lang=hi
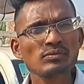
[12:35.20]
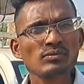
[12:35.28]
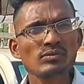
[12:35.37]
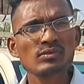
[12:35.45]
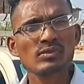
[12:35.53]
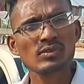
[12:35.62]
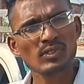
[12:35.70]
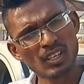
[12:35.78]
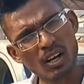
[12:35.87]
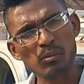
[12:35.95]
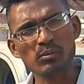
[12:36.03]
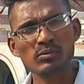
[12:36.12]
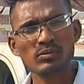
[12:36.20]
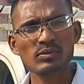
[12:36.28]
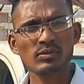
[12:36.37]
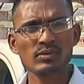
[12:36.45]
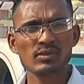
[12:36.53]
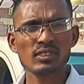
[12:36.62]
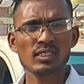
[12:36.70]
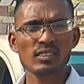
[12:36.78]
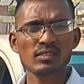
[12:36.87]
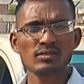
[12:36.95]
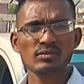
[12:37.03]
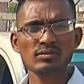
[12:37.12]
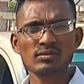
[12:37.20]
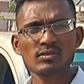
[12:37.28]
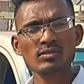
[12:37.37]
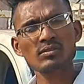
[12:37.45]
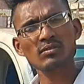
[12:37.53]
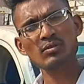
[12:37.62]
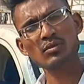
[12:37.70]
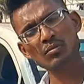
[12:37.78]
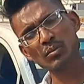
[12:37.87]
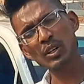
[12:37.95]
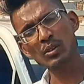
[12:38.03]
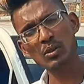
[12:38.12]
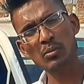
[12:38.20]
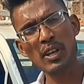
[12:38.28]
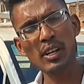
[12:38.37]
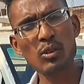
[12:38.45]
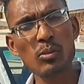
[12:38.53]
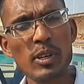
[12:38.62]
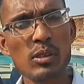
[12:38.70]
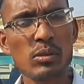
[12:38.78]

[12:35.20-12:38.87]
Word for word: साढ़े तीन लाख मान सामान भाई मन मर हो ही आही तो मन बिल्कुल